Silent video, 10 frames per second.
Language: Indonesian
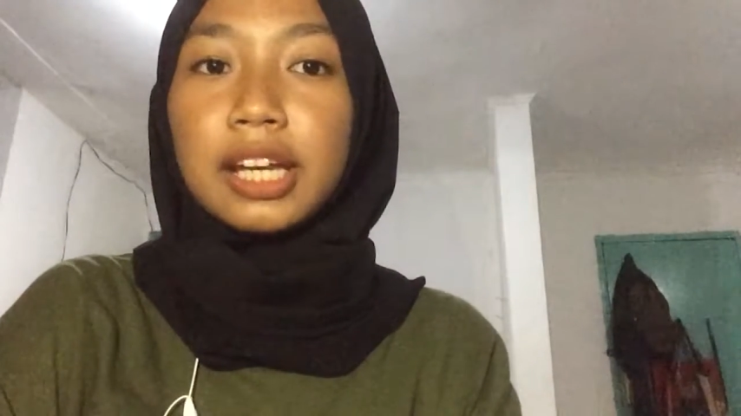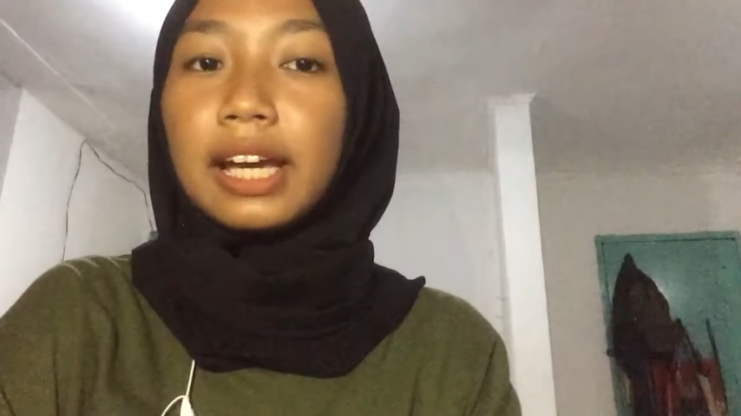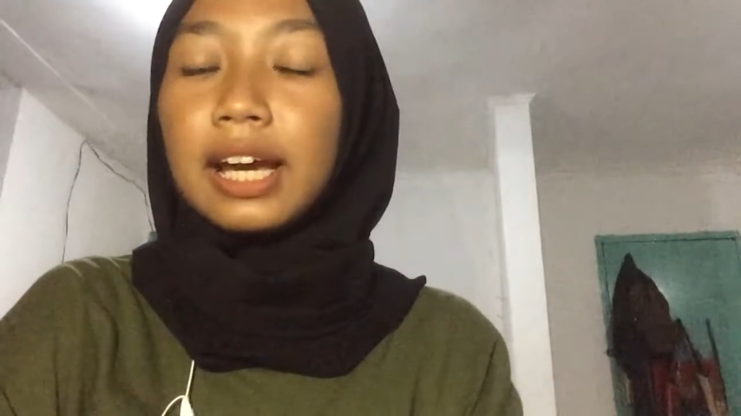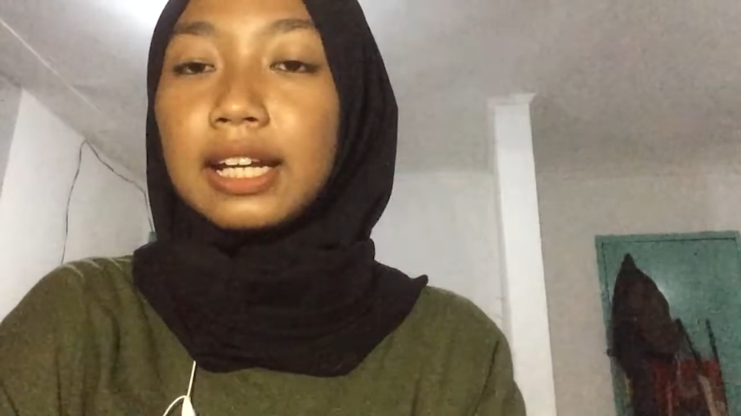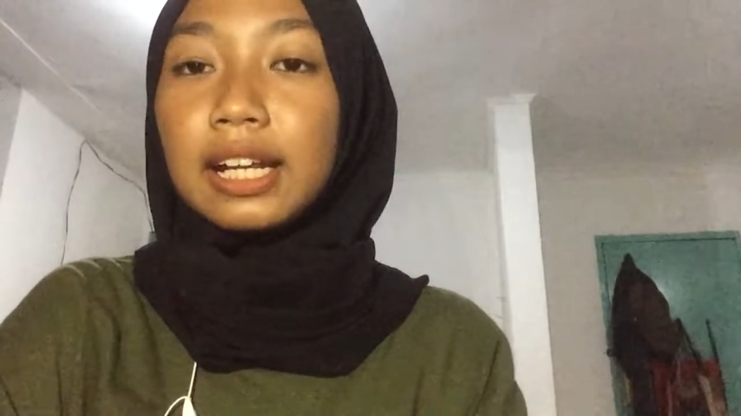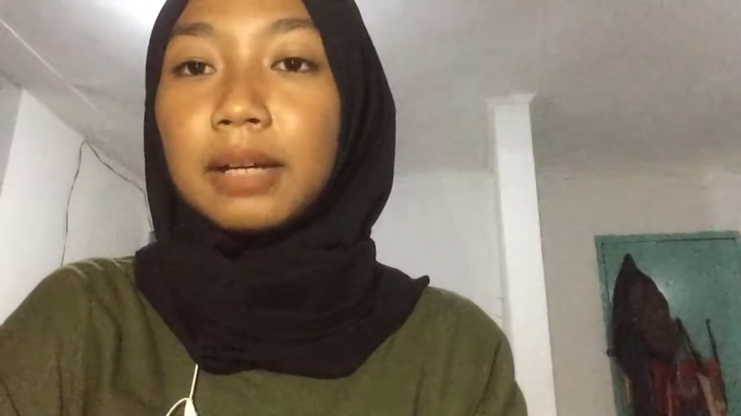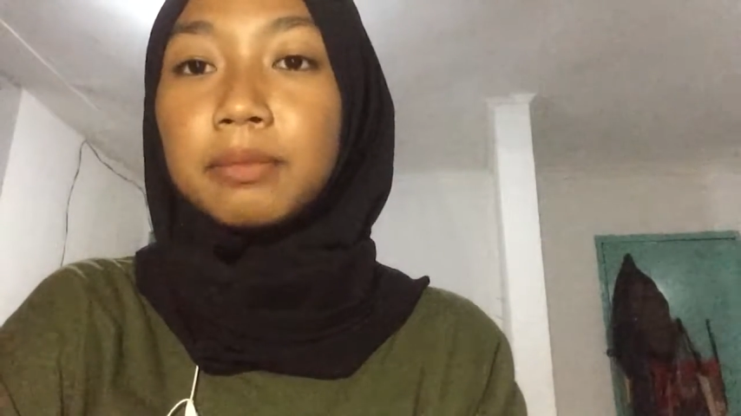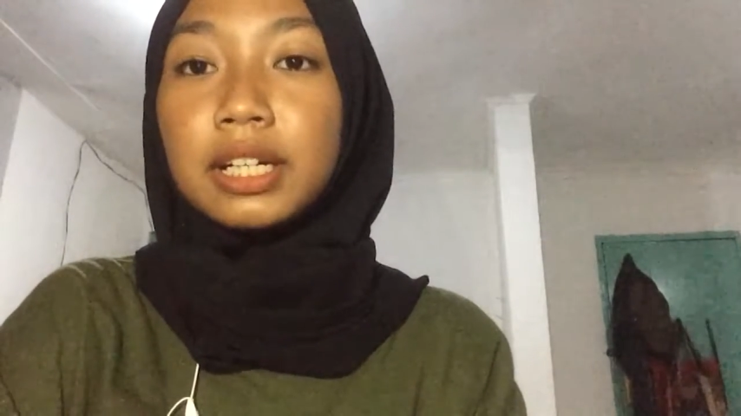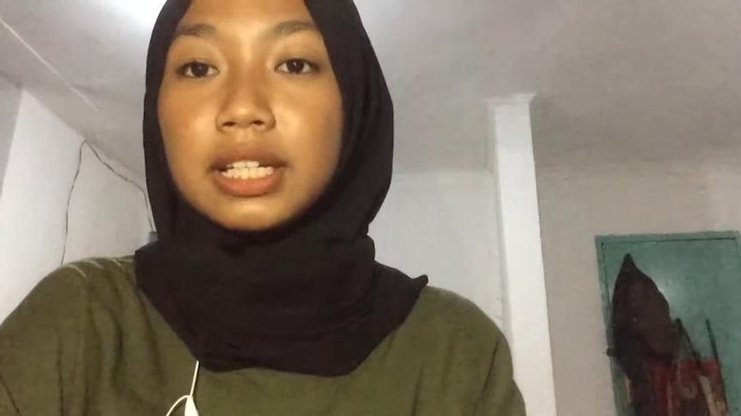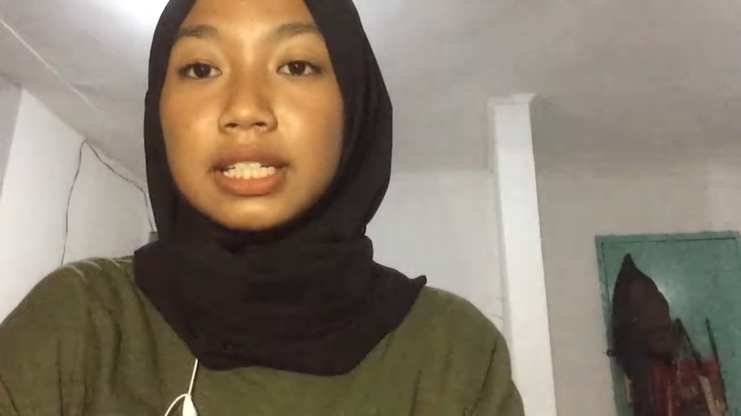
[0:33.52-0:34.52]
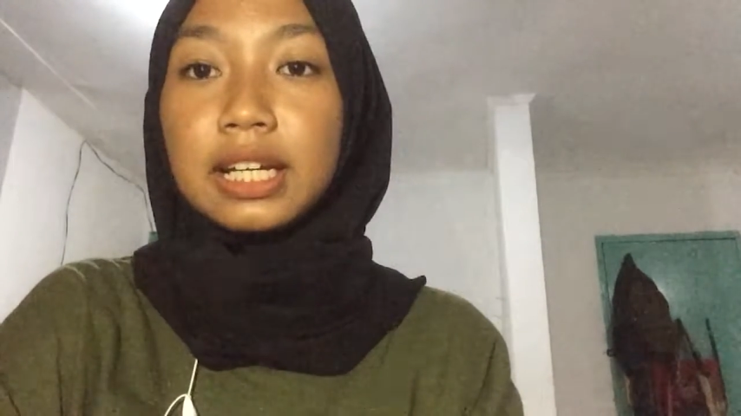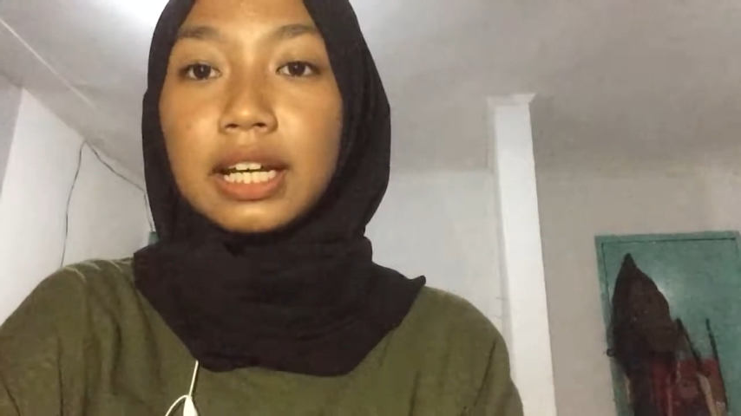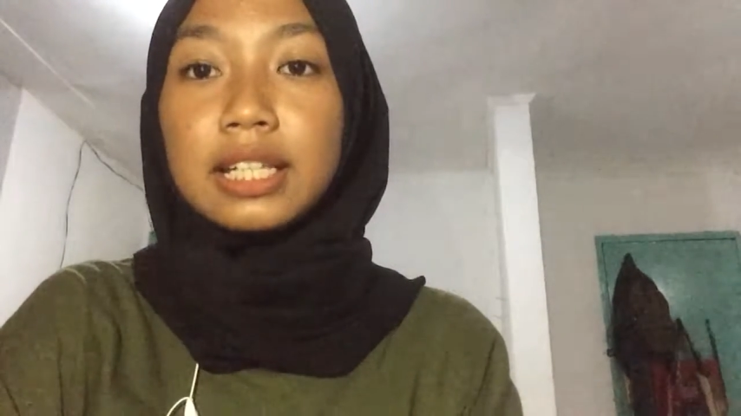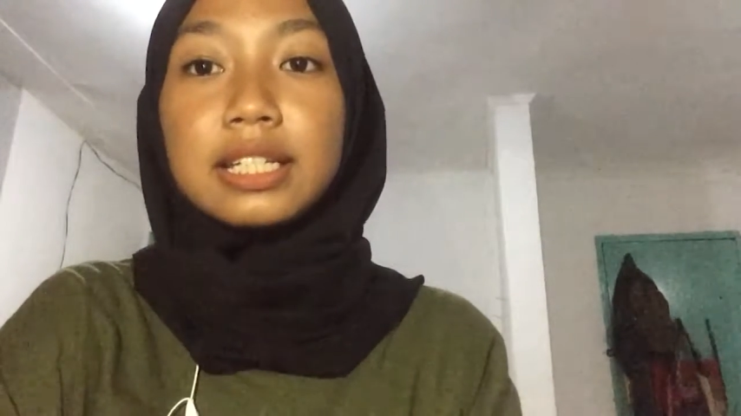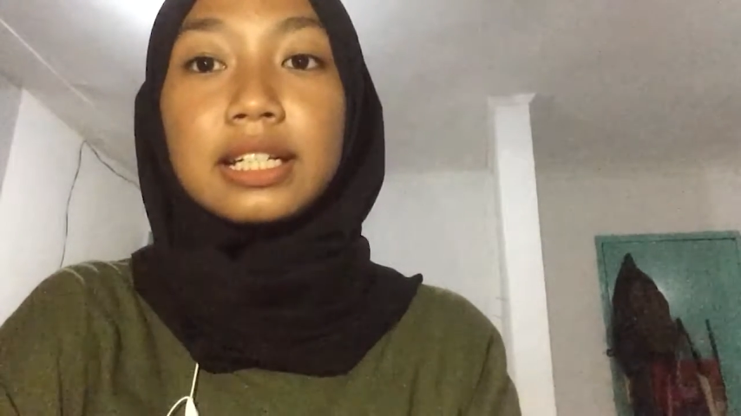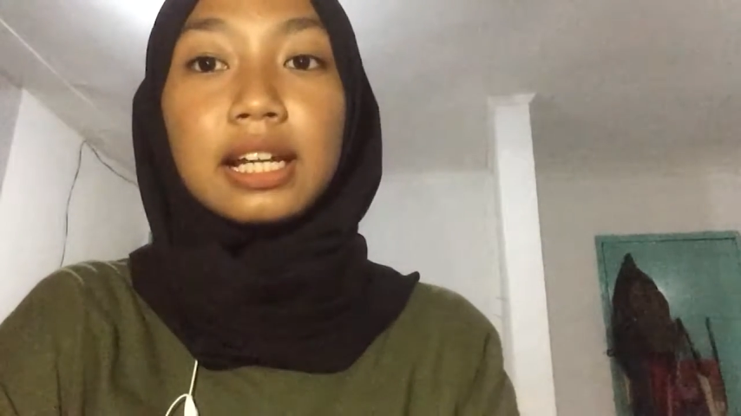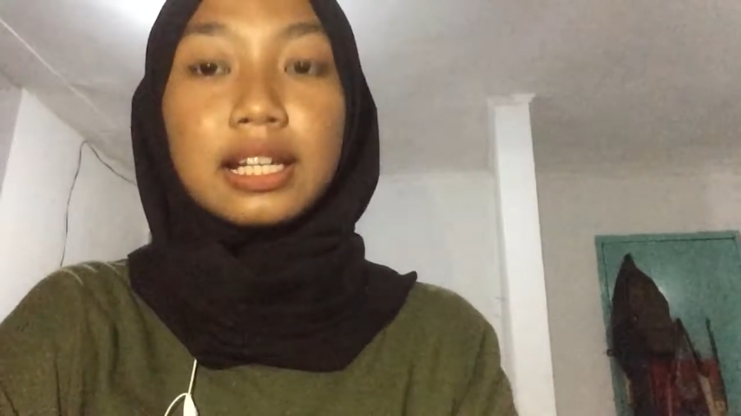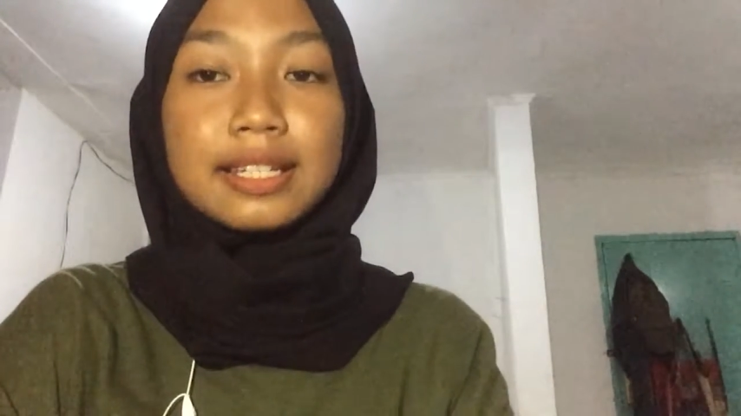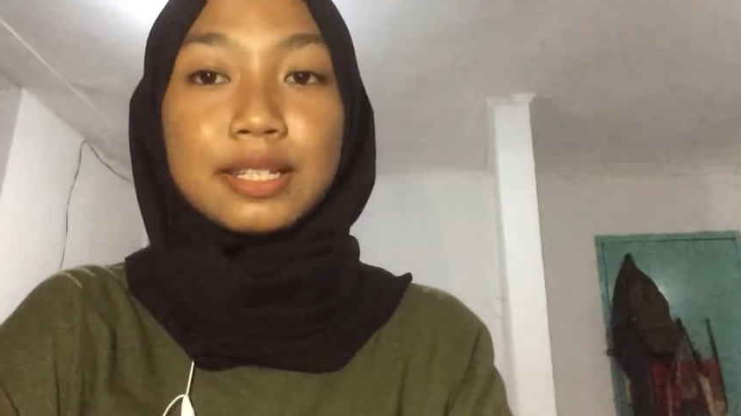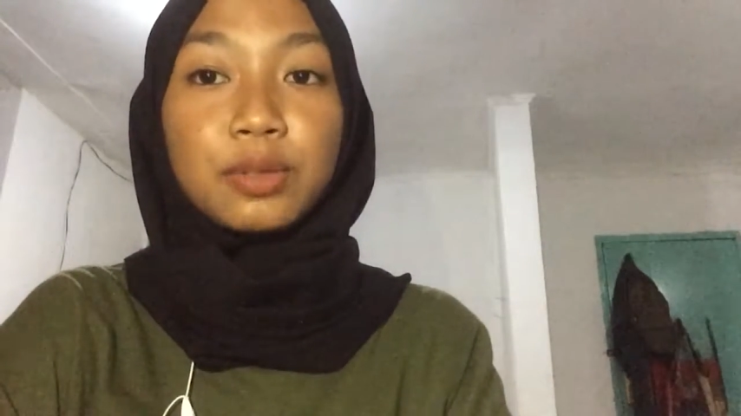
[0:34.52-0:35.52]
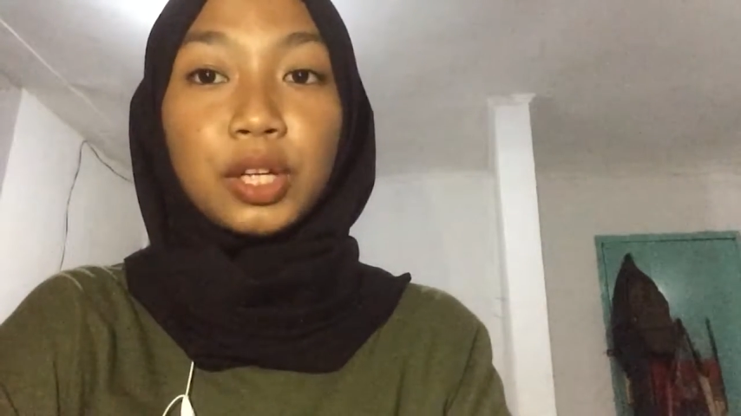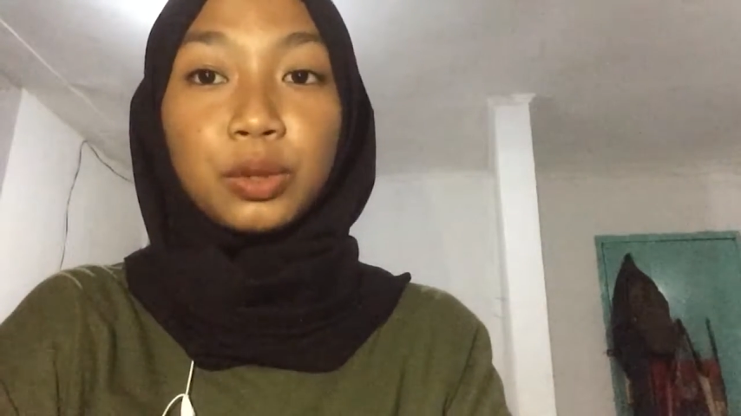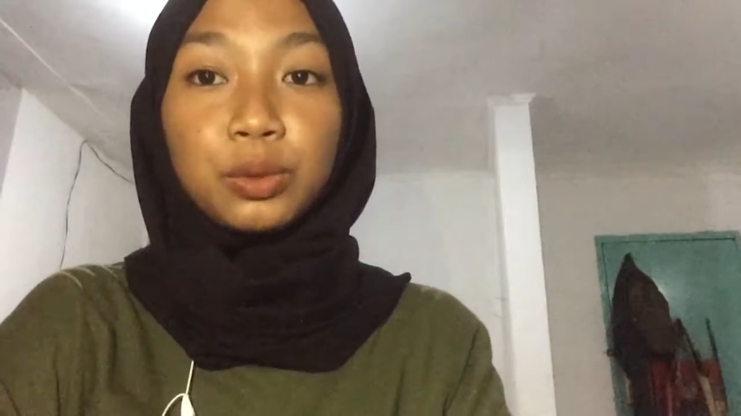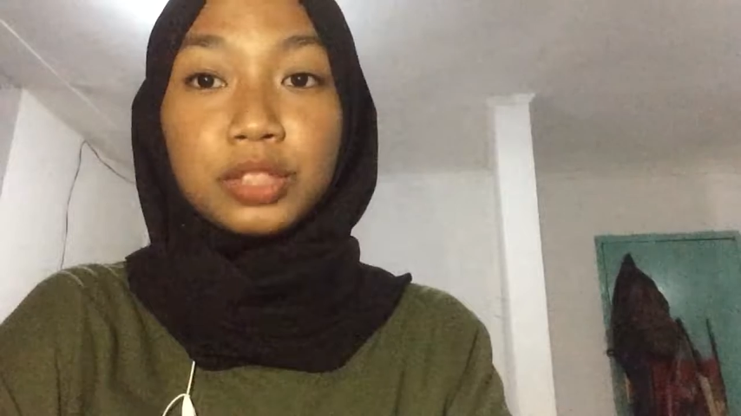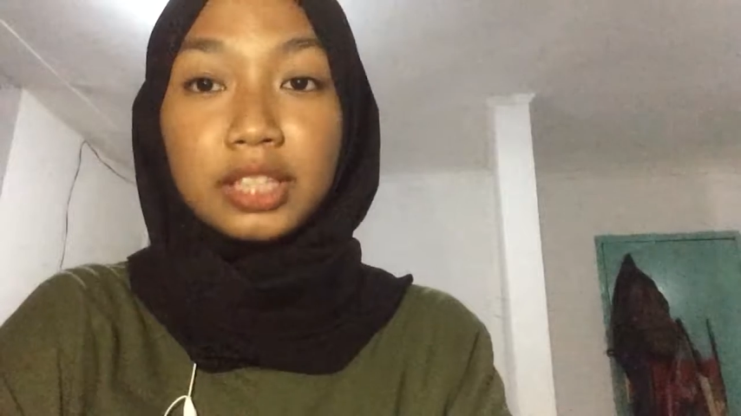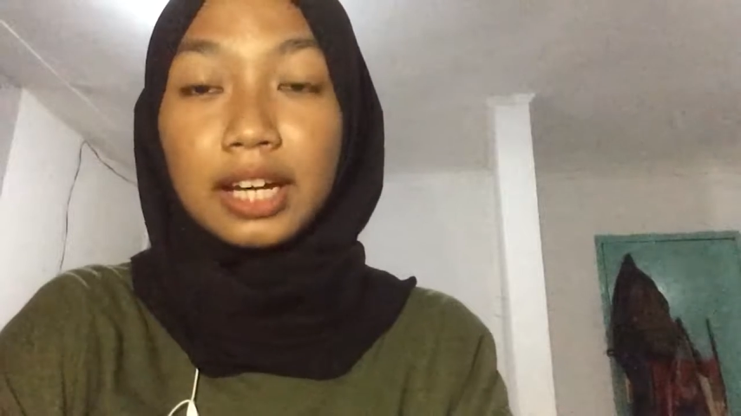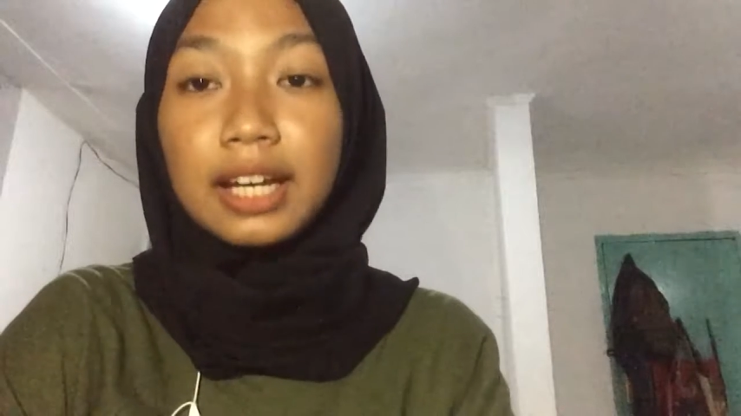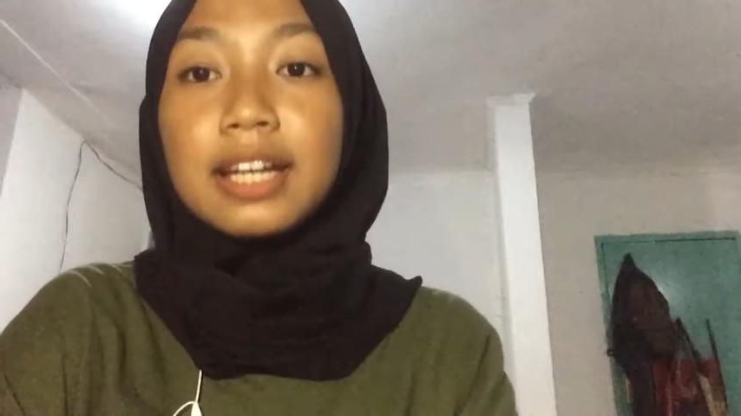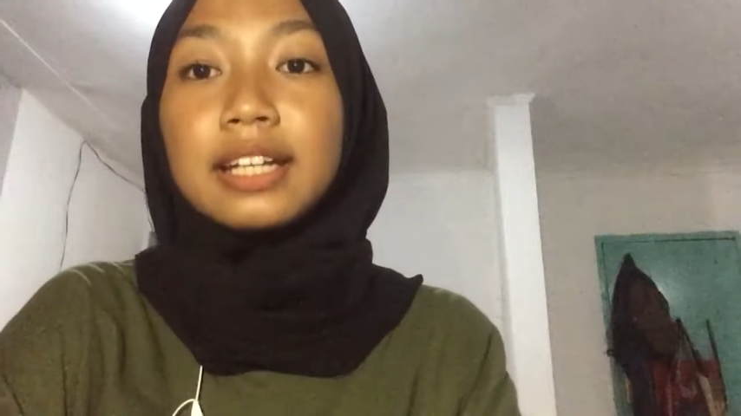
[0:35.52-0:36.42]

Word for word: saya adalah mengerjakan segala sesuatunya